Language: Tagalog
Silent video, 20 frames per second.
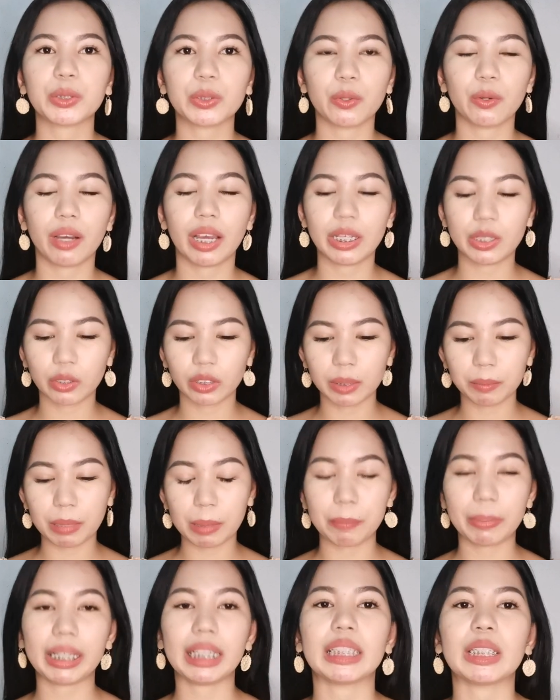So, ngayon,
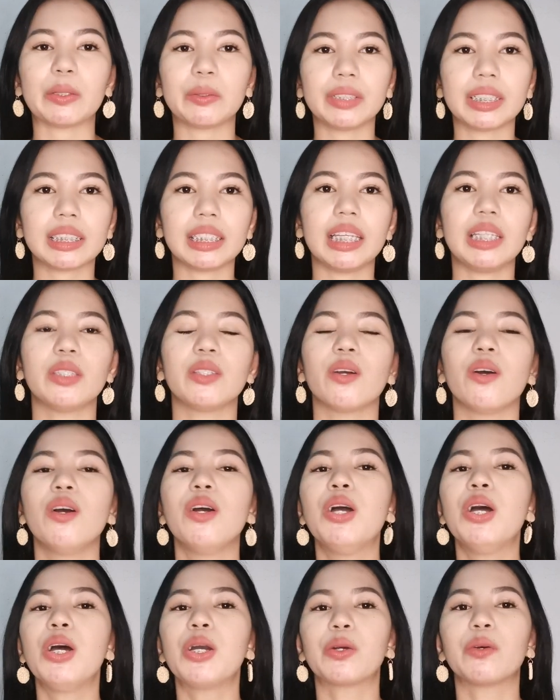ipapakita ko na sa inyo
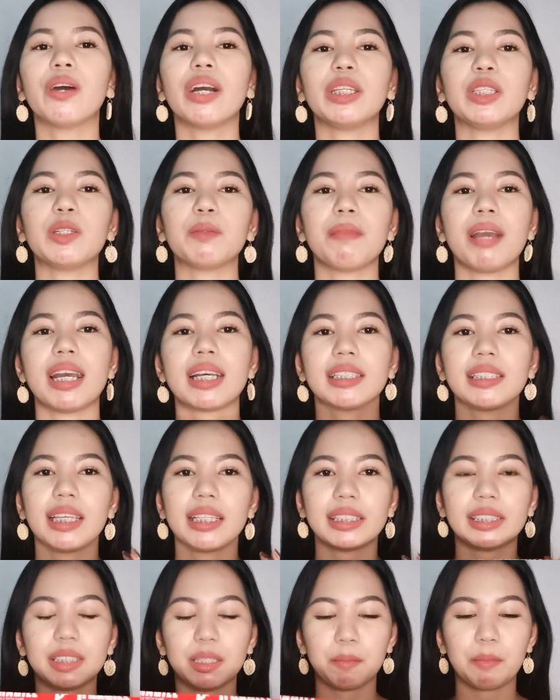kung ano yung mga
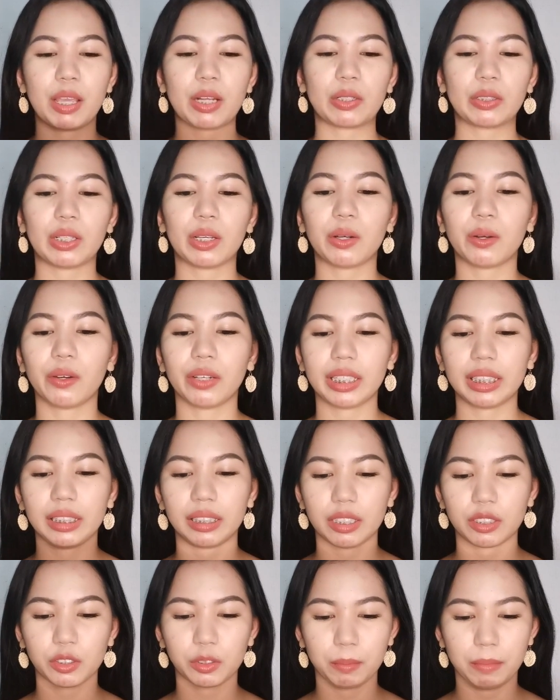scents na meron ako
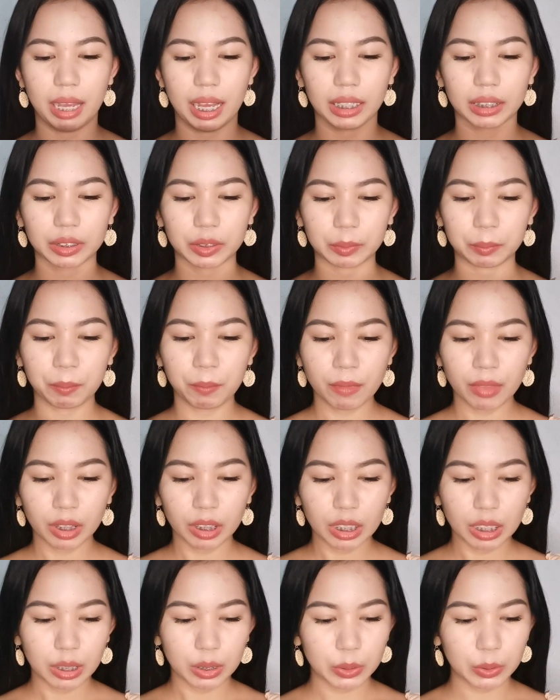in this box.
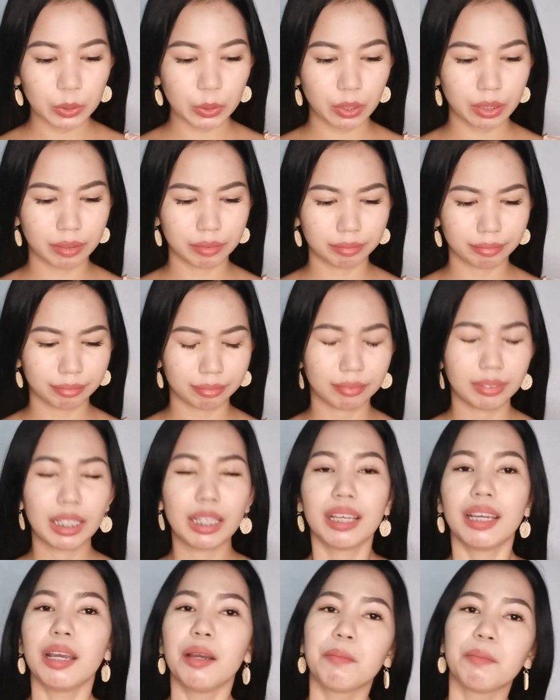So,
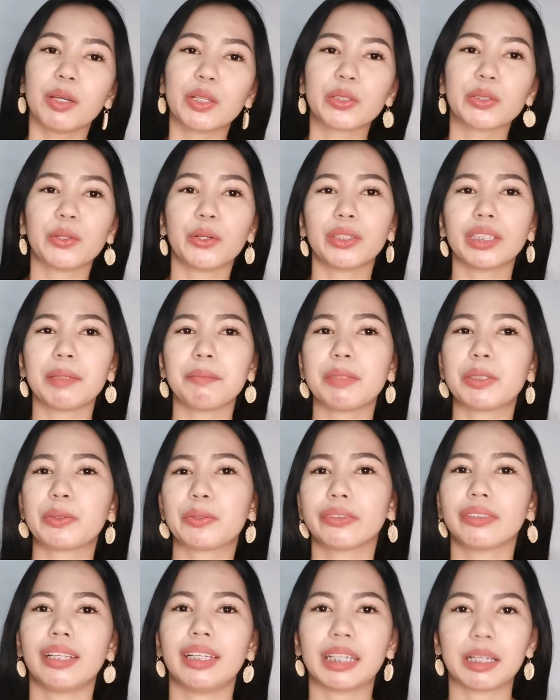medyo namiss
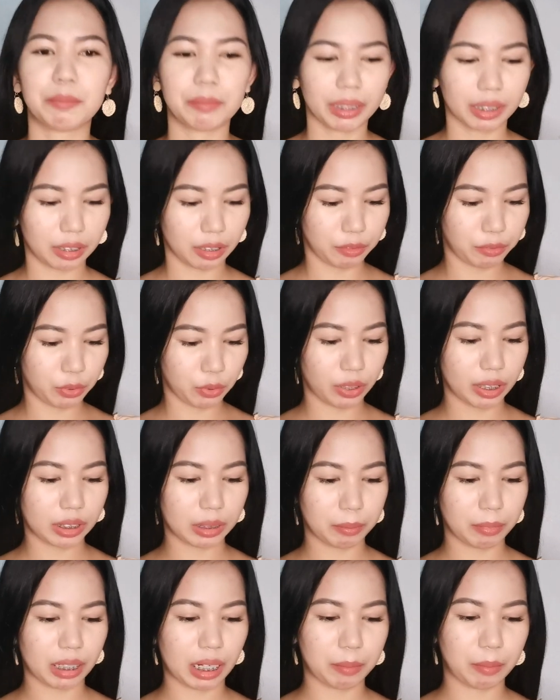ko talaga mag-review
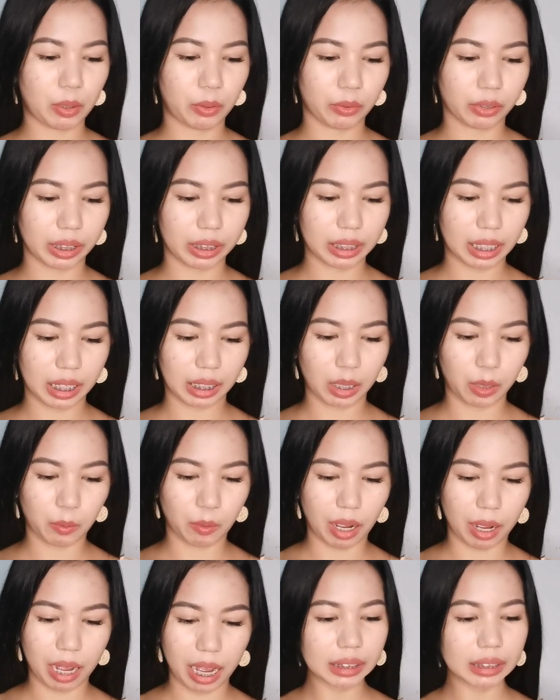kasi marami akong
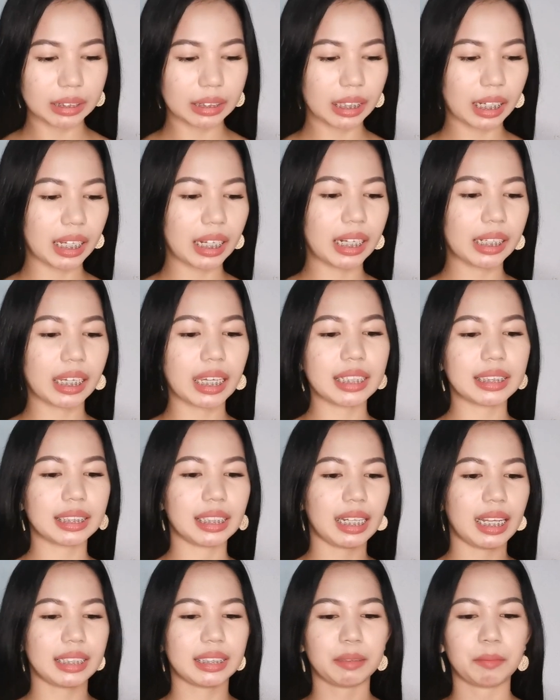ginagawa. Nakalagay
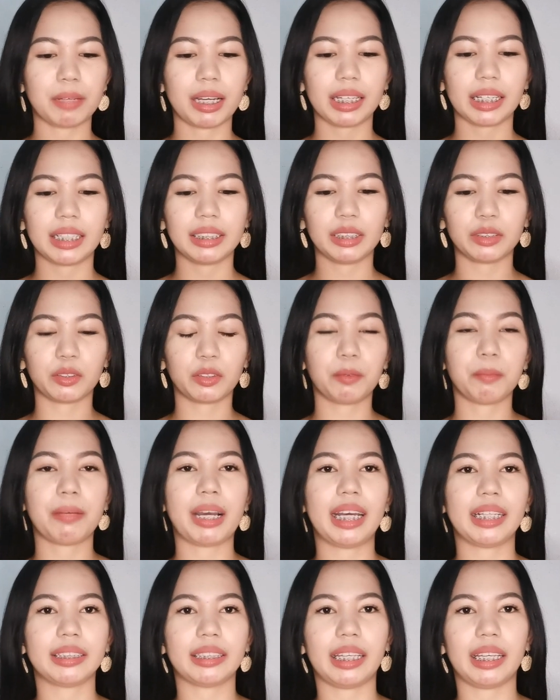sila sa mga ganitong
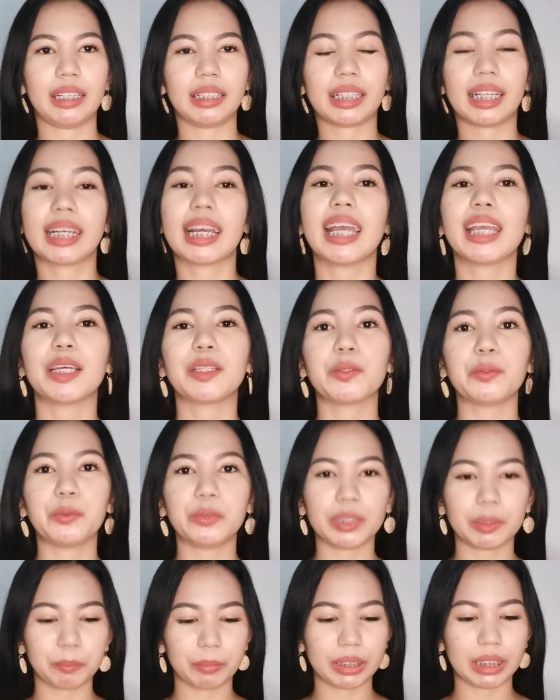bottle. Kagaya nung
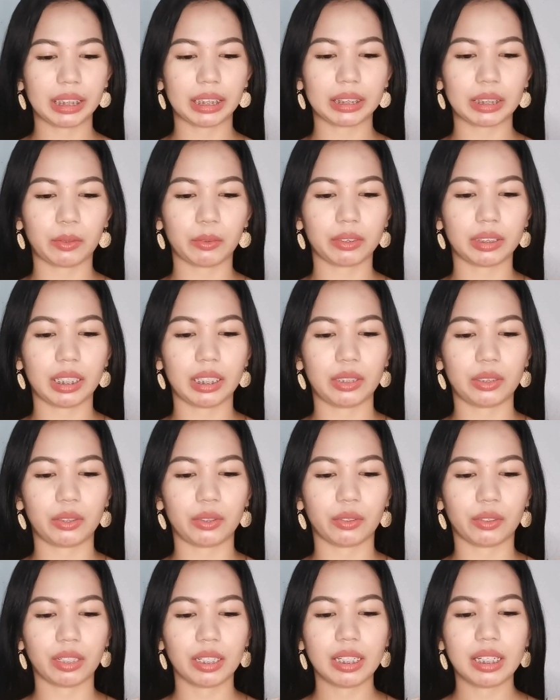una pinakita ko sa
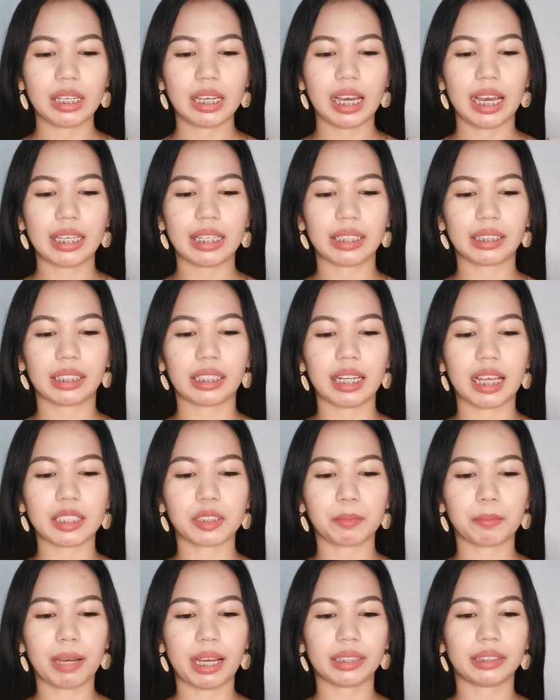inyo. Ayan,
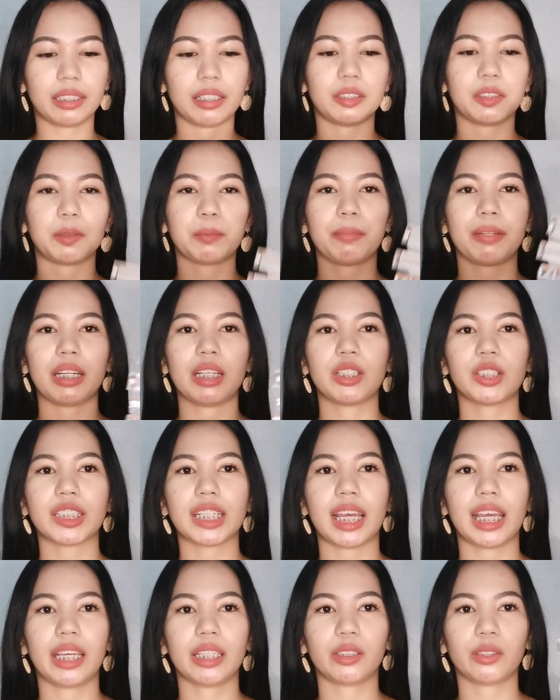glass bottle spray
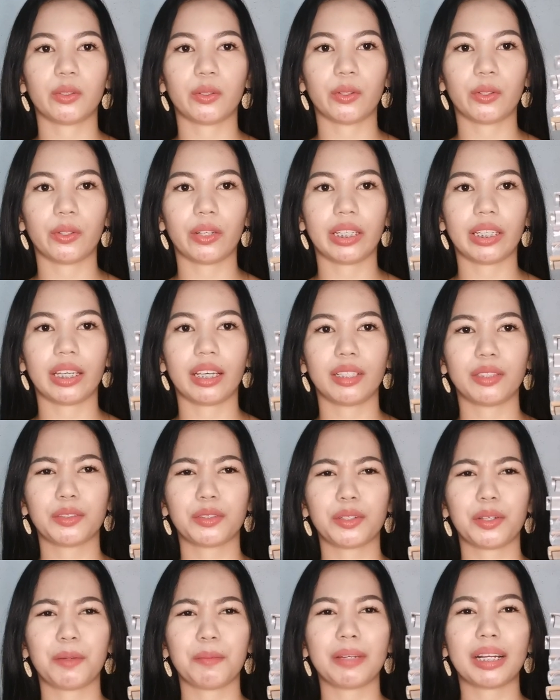siya. Ito, ayan.
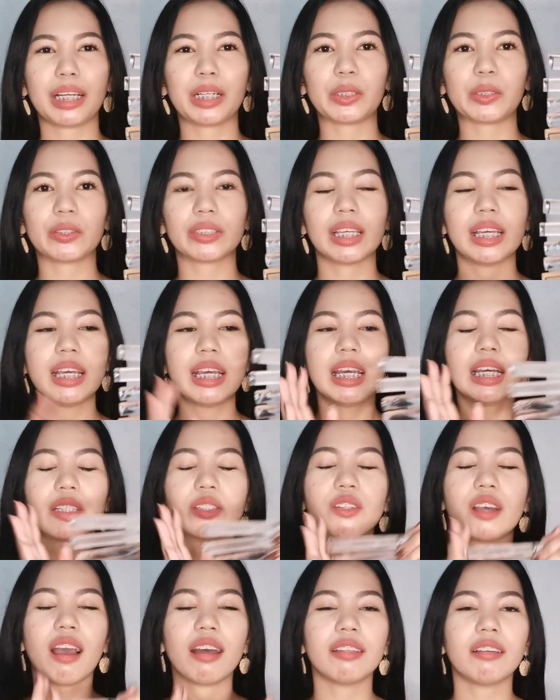Sobrang cute.
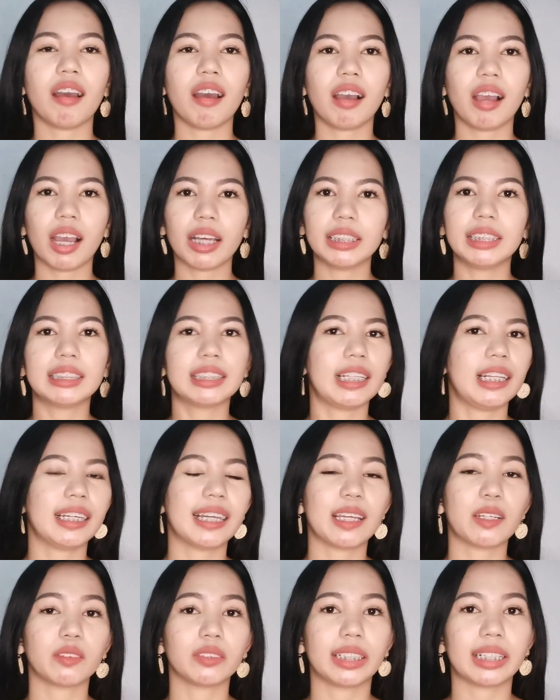Tsaka nakaka-addict
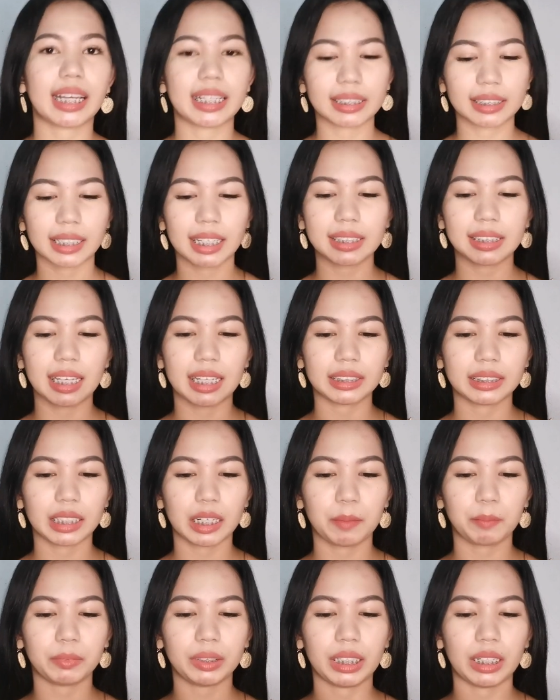talaga yung decants kasi ang
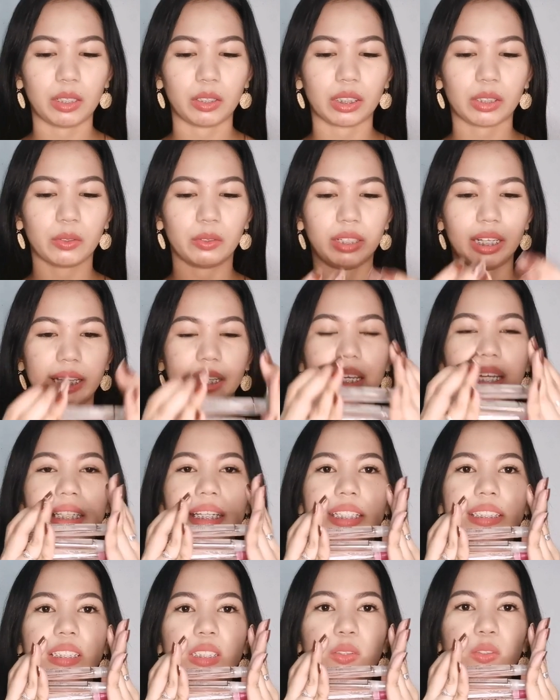sarap nilang i-collect.
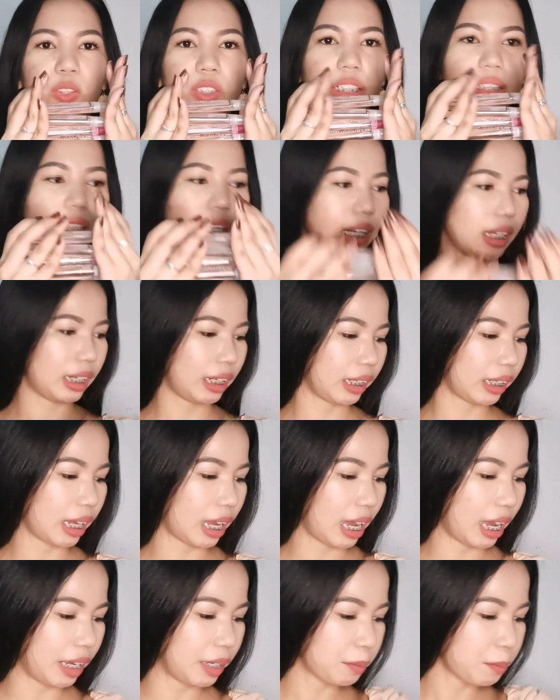Ayan, dito siya
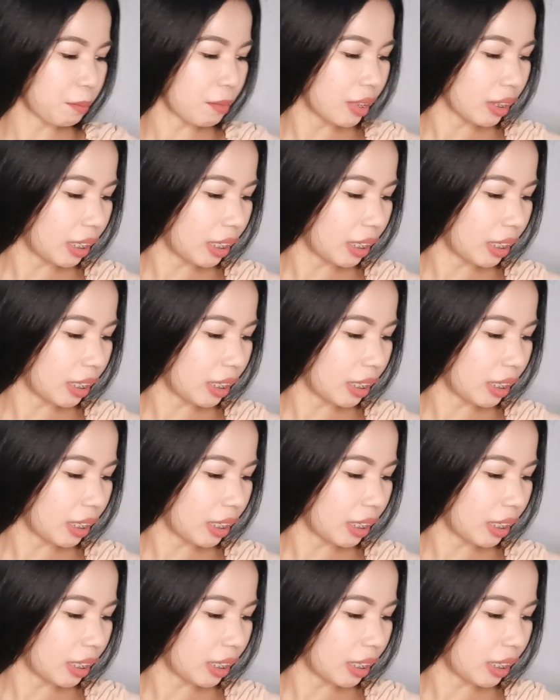nakalagay.